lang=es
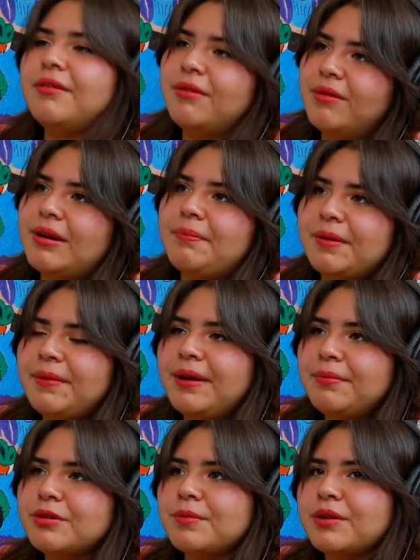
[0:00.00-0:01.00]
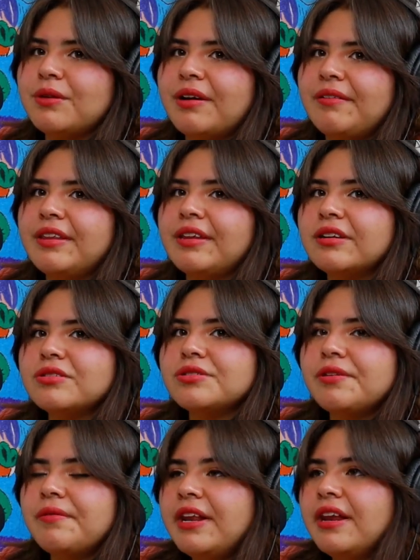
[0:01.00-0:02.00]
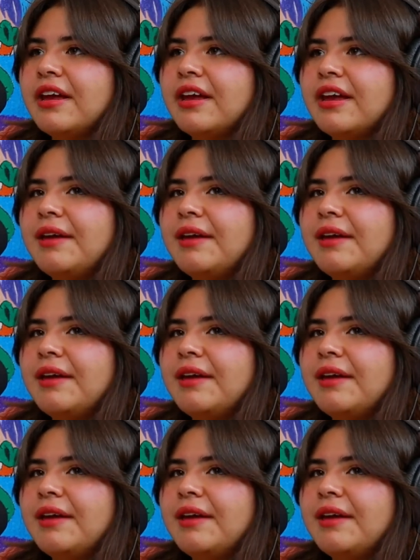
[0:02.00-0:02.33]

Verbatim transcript: luego la primera, pues me tocaba derecho civil.